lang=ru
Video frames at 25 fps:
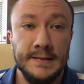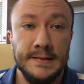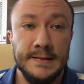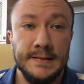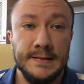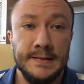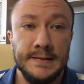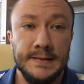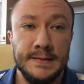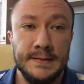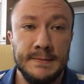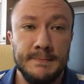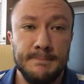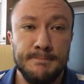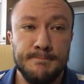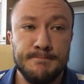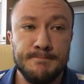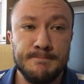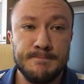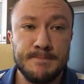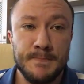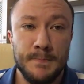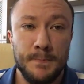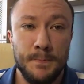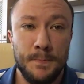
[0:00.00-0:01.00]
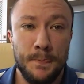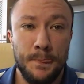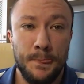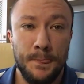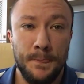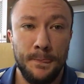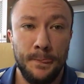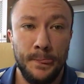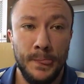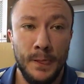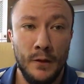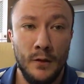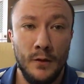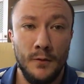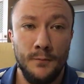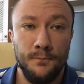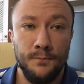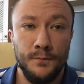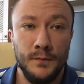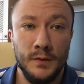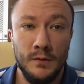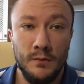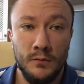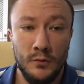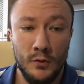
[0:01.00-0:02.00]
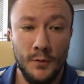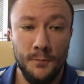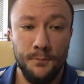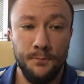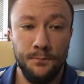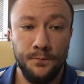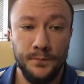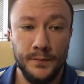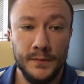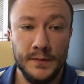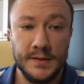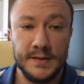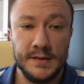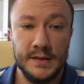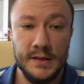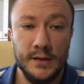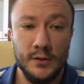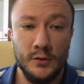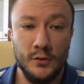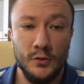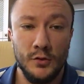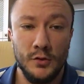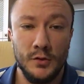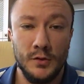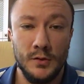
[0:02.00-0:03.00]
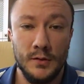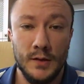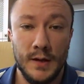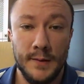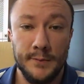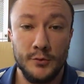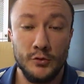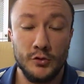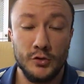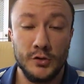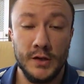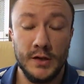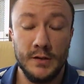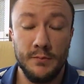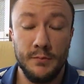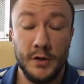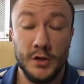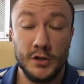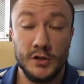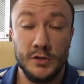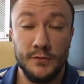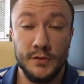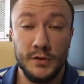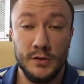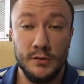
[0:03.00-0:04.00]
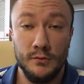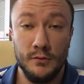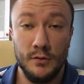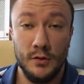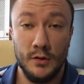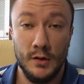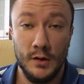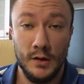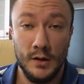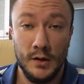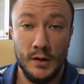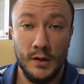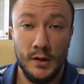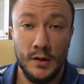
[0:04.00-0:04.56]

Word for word: эм, но его следует обсуждать прежде всего.